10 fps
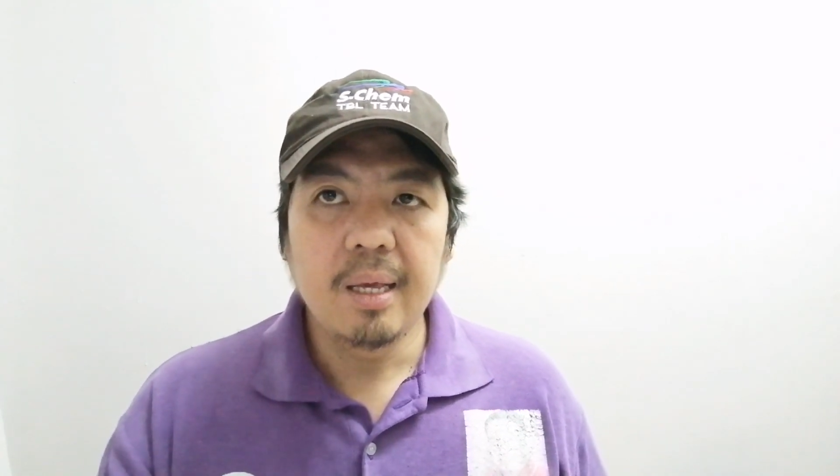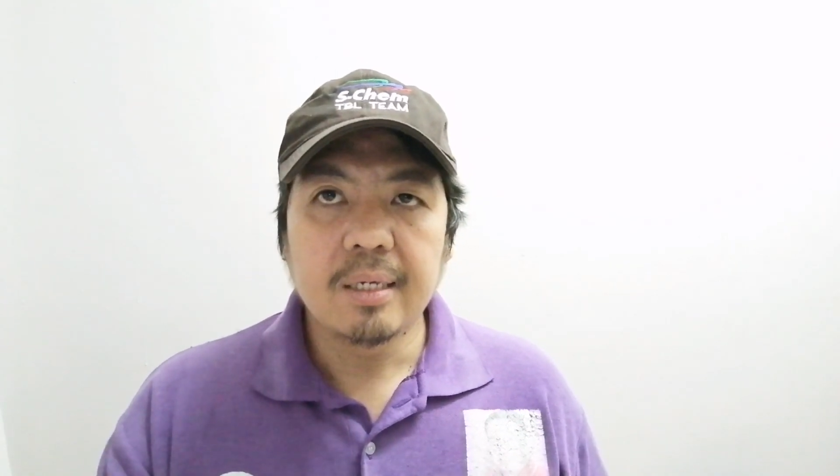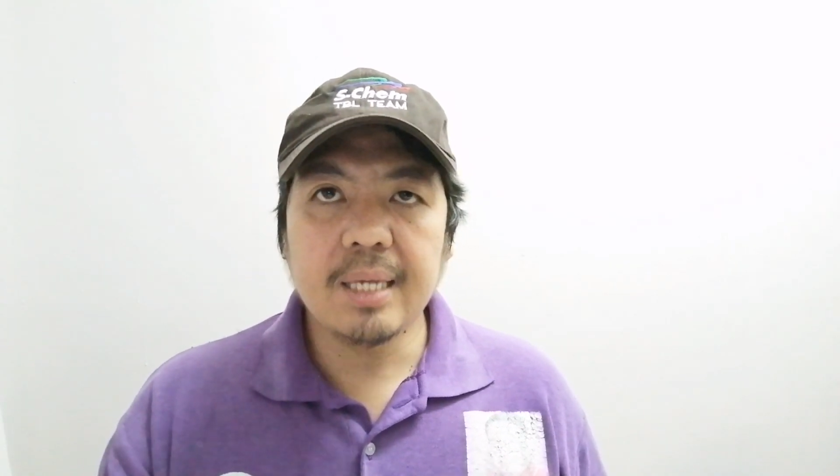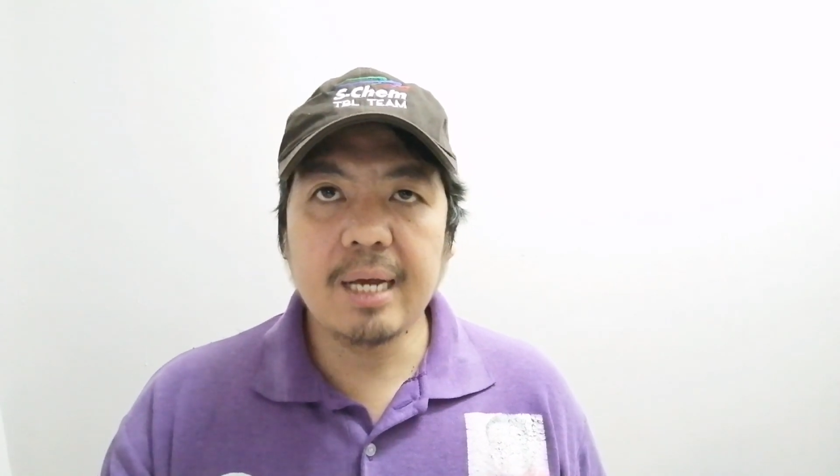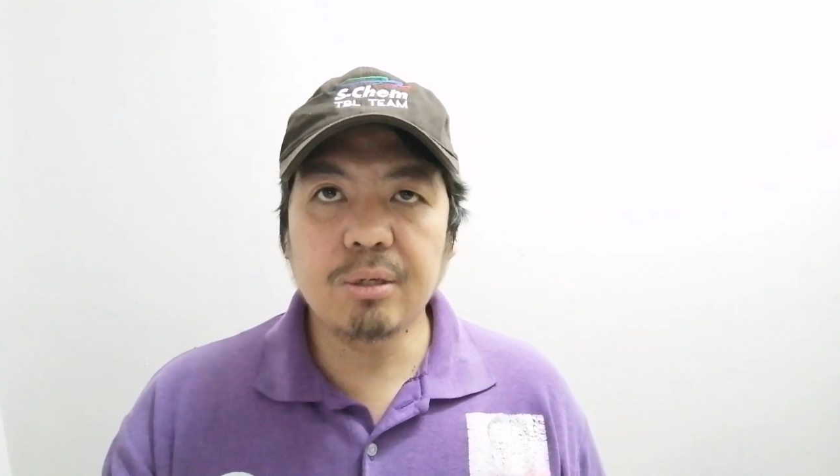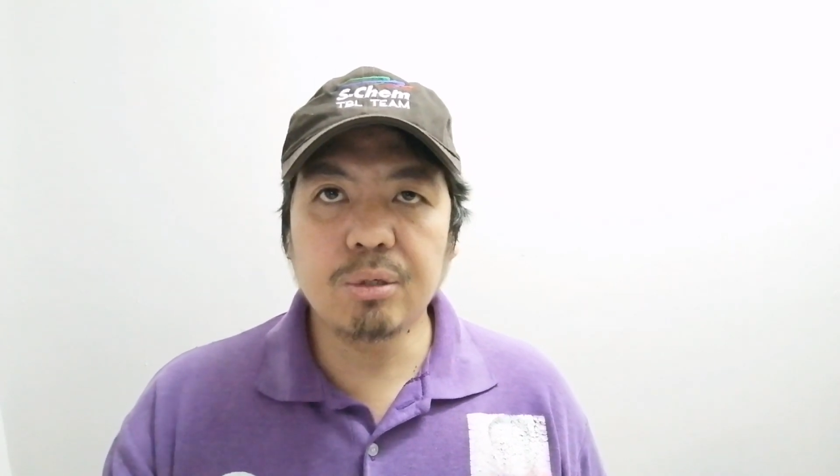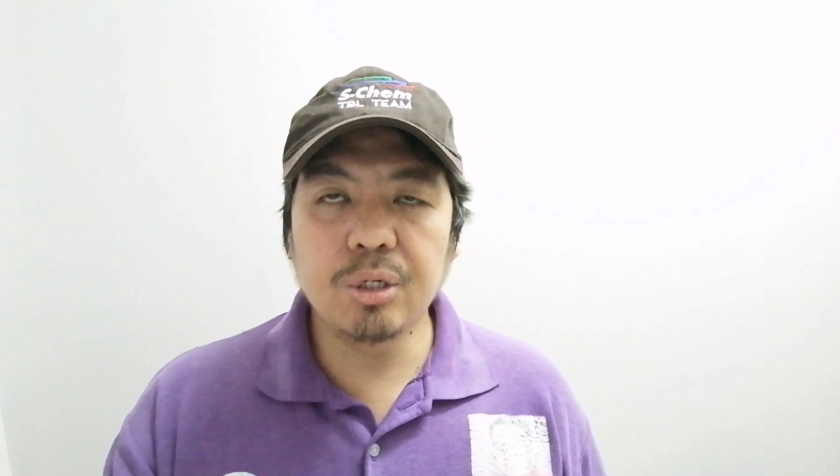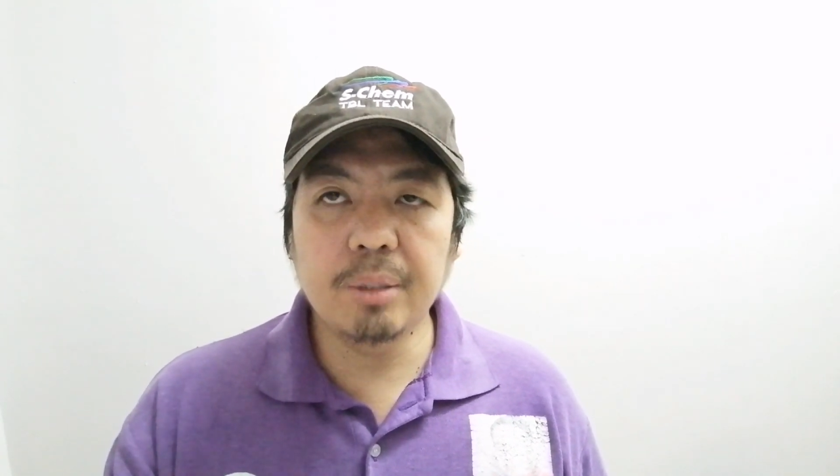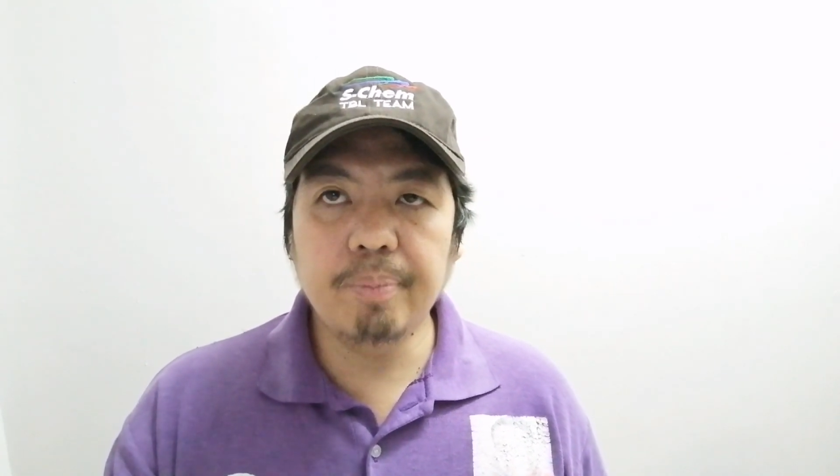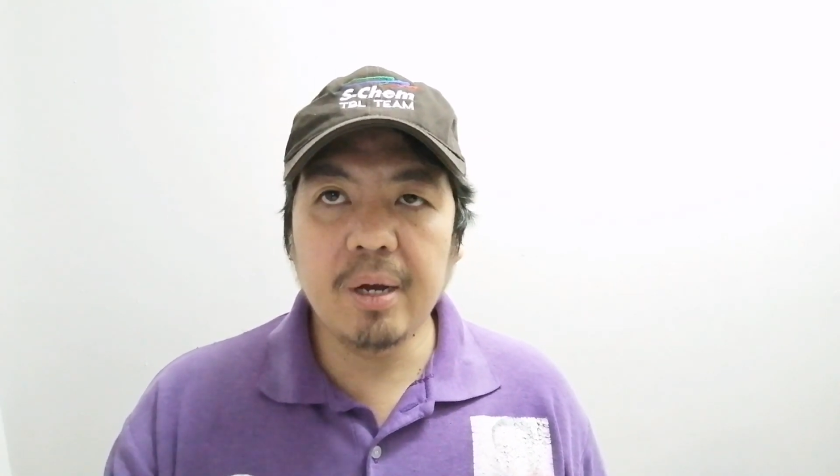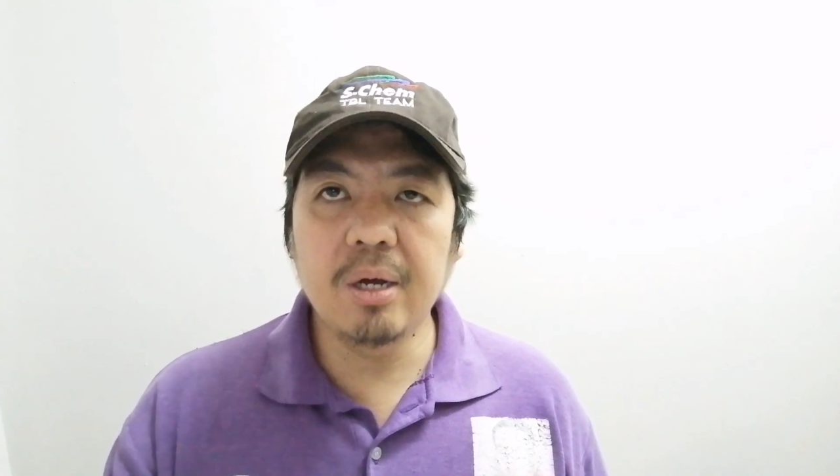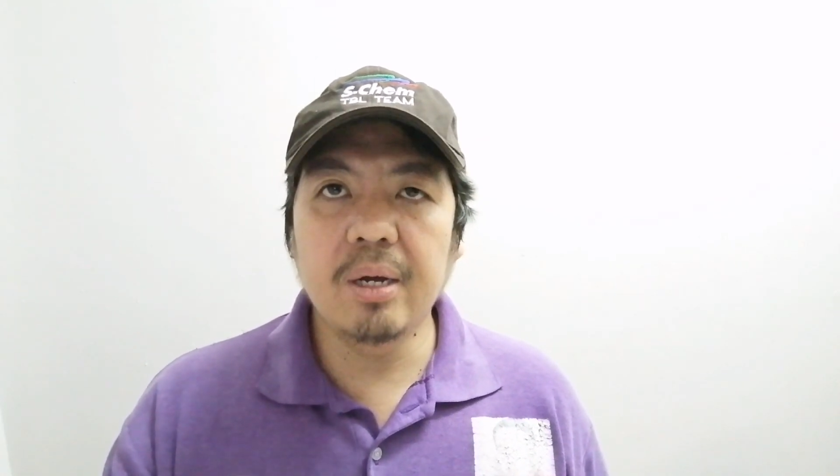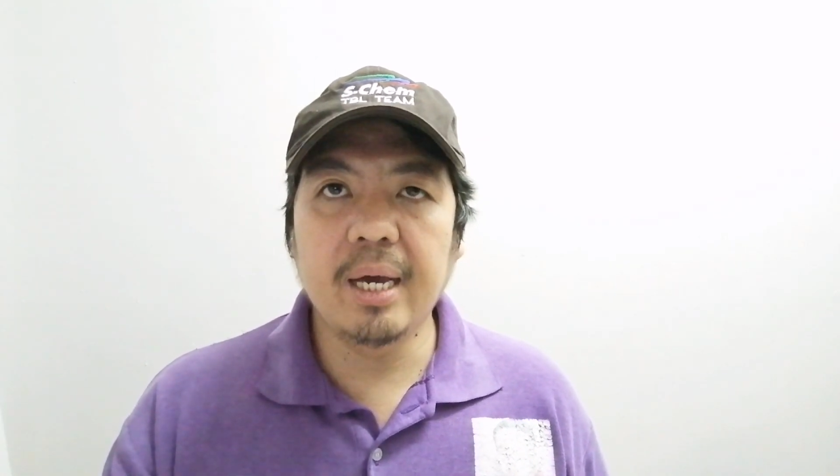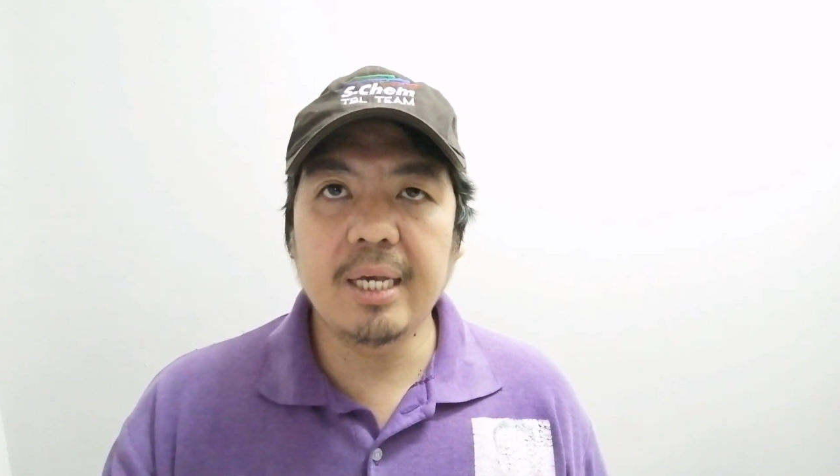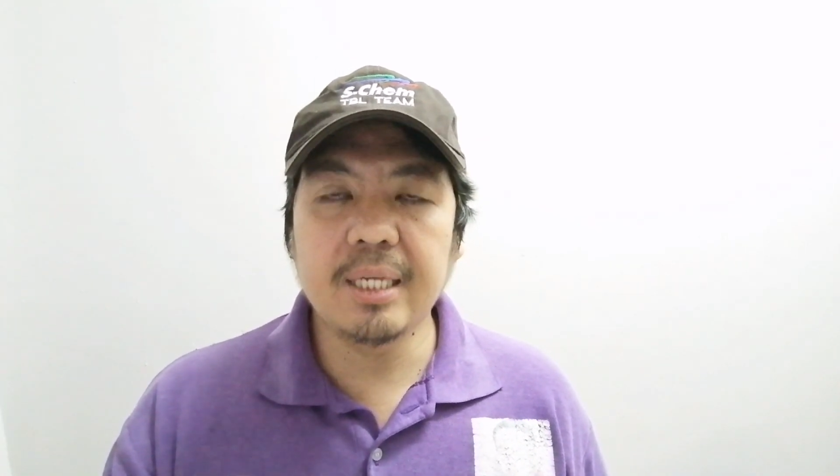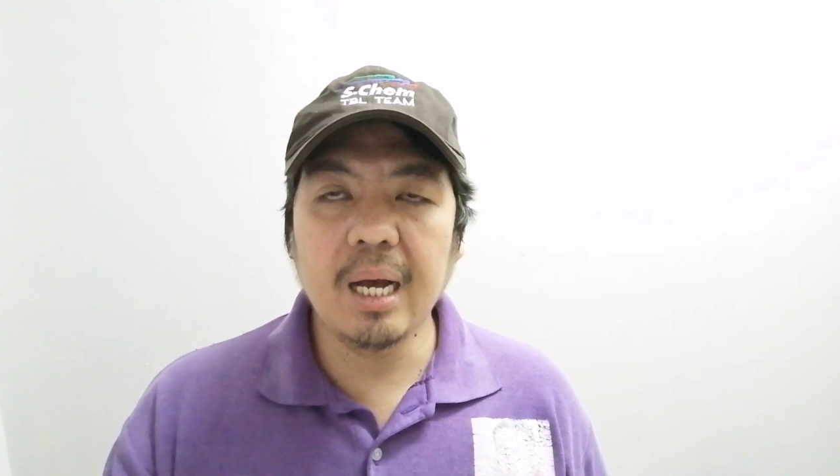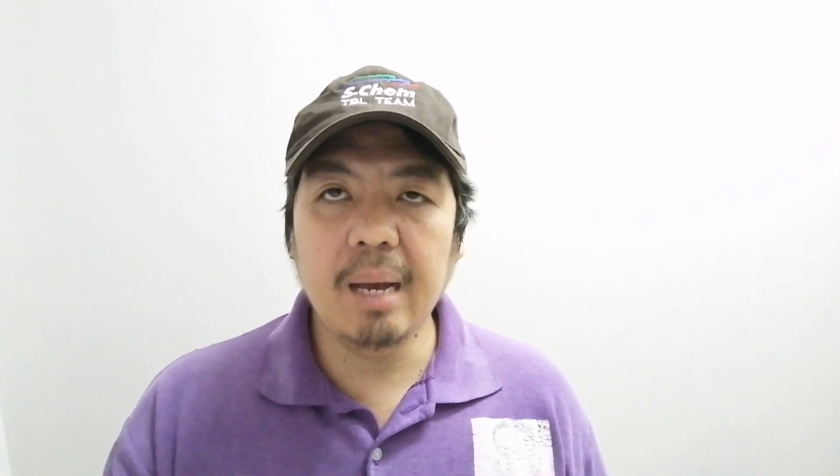Sa susunod po, isang